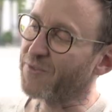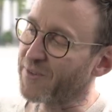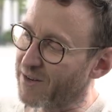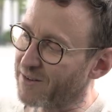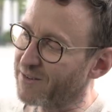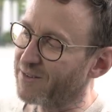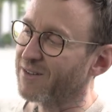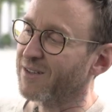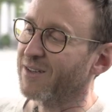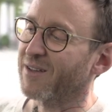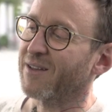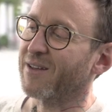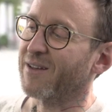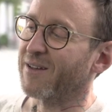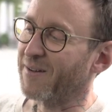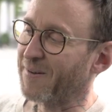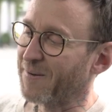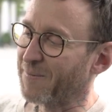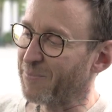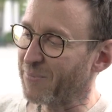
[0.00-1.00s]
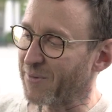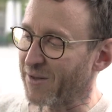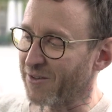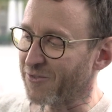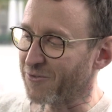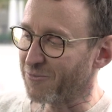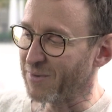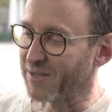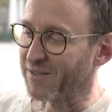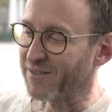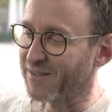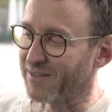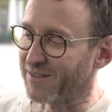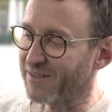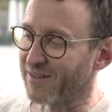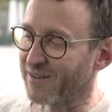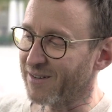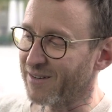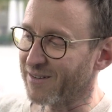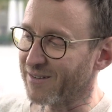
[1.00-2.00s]
dann ähm, hat Michi
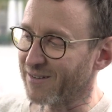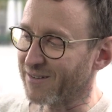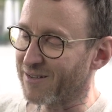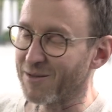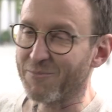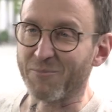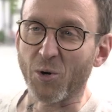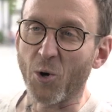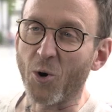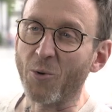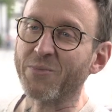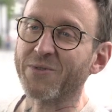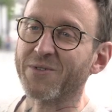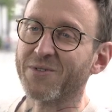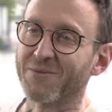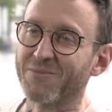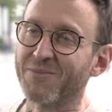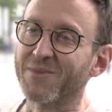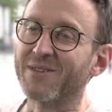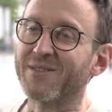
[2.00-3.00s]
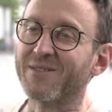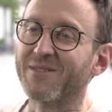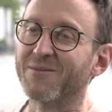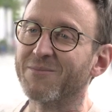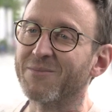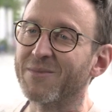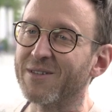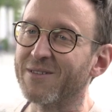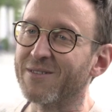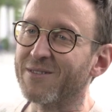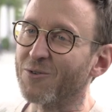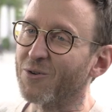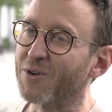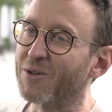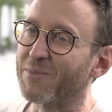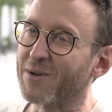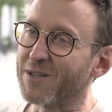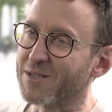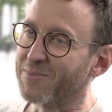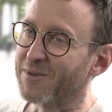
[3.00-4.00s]
äh, geprobt mit, mit Joel
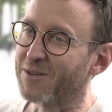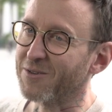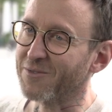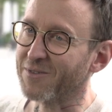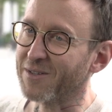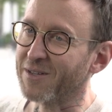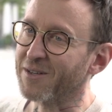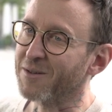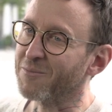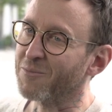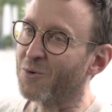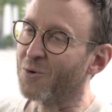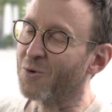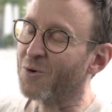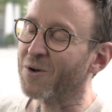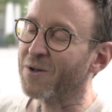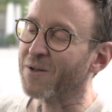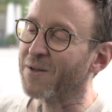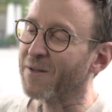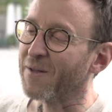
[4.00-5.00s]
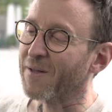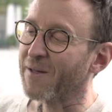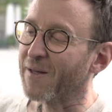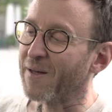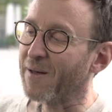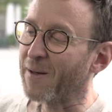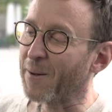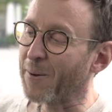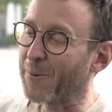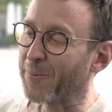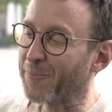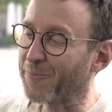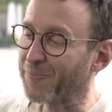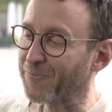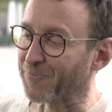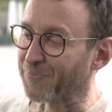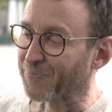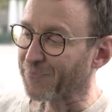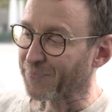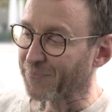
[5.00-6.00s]
Bassmann und Inge Mo. Ähm,
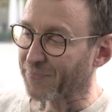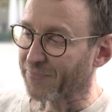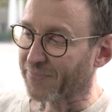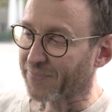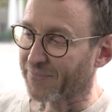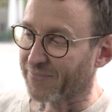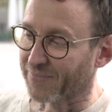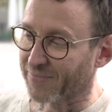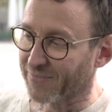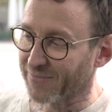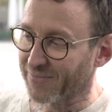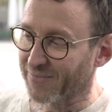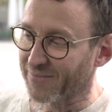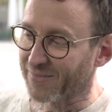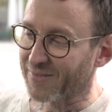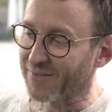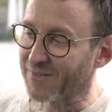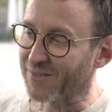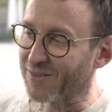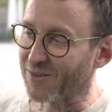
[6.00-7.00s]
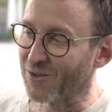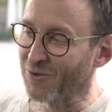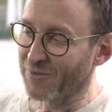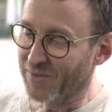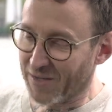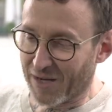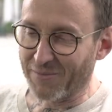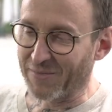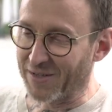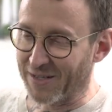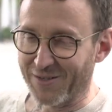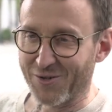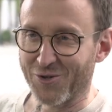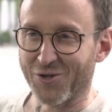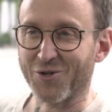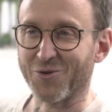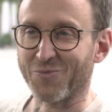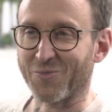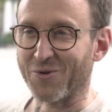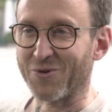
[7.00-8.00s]
und sie haben Jiddisch
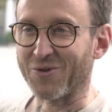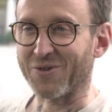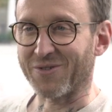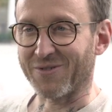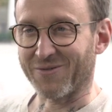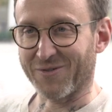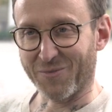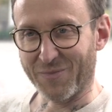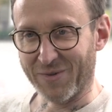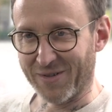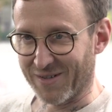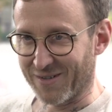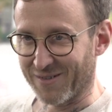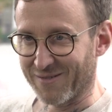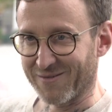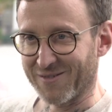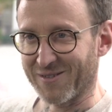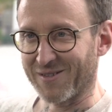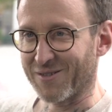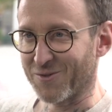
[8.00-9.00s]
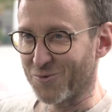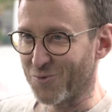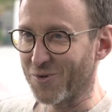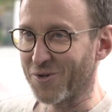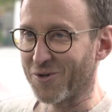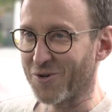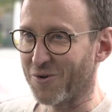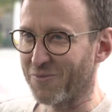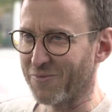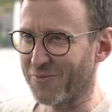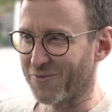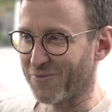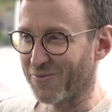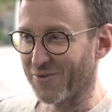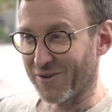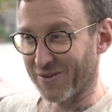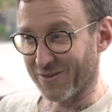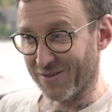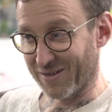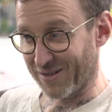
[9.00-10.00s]
gesprochen. Ich bin da dazugekommen und
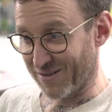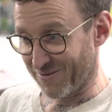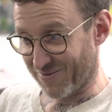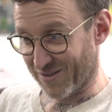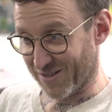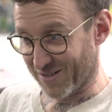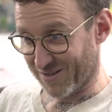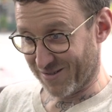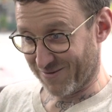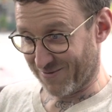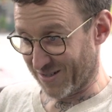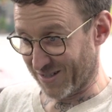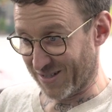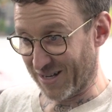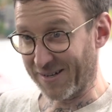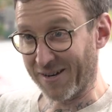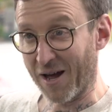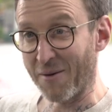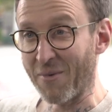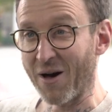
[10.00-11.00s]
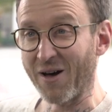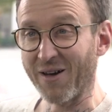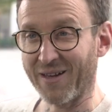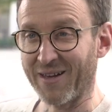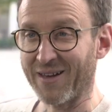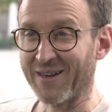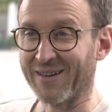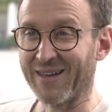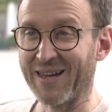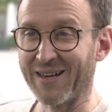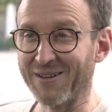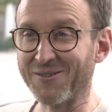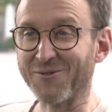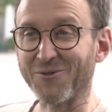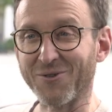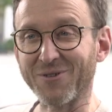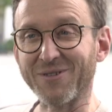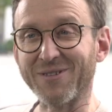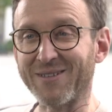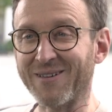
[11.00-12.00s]
fragte ihn, was, was er da mache. Er kenne
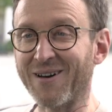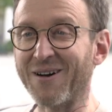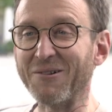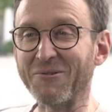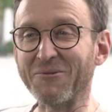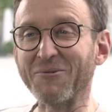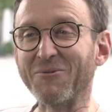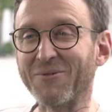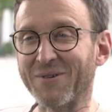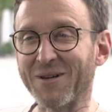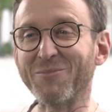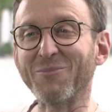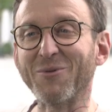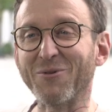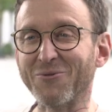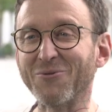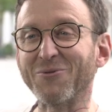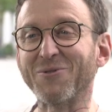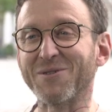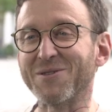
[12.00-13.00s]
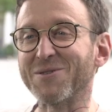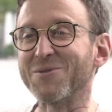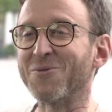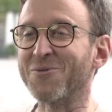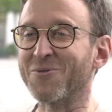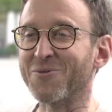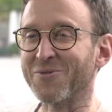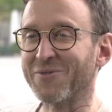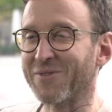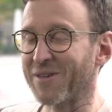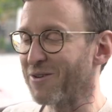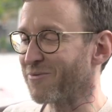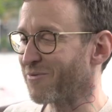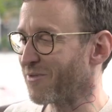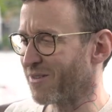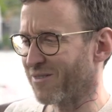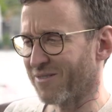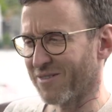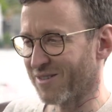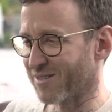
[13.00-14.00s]
doch die Haltung der Produktion und er
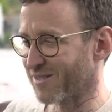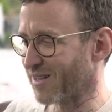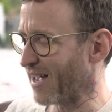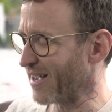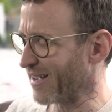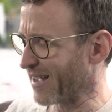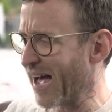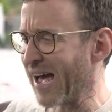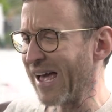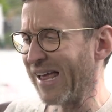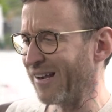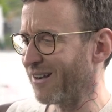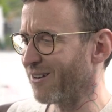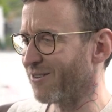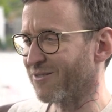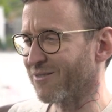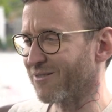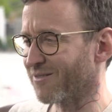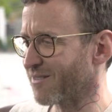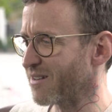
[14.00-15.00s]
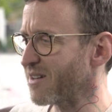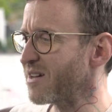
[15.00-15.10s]
fand, das sei geil und